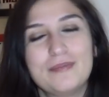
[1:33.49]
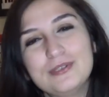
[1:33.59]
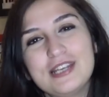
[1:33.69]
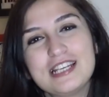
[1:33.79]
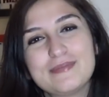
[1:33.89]

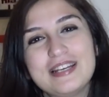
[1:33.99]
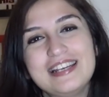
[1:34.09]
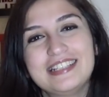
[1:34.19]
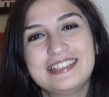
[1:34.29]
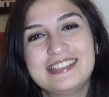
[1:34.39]
Bu tarz
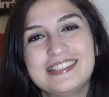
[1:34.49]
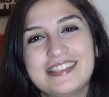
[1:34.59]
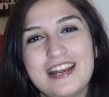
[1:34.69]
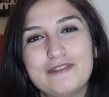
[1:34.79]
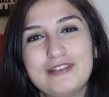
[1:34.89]
merak ettiğiniz
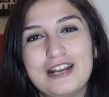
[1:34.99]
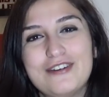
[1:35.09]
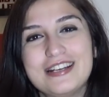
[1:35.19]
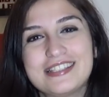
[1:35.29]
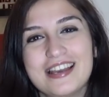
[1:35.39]
tarifler
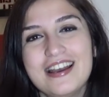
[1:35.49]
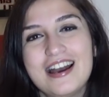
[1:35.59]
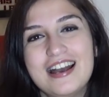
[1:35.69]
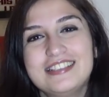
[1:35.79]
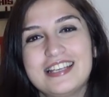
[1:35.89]
varsa
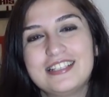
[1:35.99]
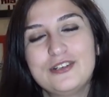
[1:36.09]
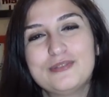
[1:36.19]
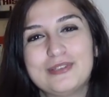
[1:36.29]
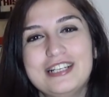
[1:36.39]
aşağıda
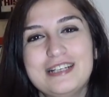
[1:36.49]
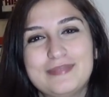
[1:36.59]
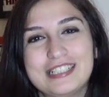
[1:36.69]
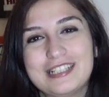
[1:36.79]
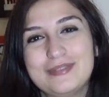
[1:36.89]
yorum
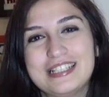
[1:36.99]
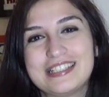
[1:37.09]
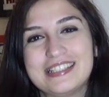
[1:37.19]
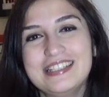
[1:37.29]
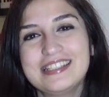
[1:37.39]
olarak
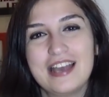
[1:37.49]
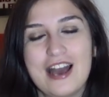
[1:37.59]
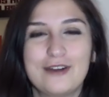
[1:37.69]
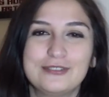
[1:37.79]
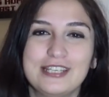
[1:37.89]
bırakabilirsiniz.
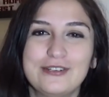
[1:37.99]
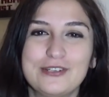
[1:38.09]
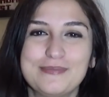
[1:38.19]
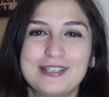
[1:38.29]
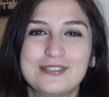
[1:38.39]
Haftaya
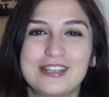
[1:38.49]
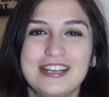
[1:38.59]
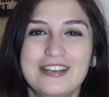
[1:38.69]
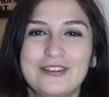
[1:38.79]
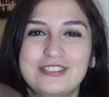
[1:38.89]
görüşmek
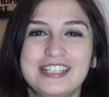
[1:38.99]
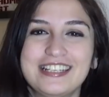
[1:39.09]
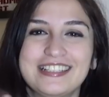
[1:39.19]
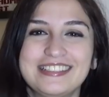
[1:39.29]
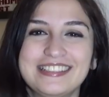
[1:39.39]
üzere,
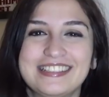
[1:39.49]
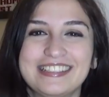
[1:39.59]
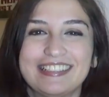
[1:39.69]
hoşçakalın.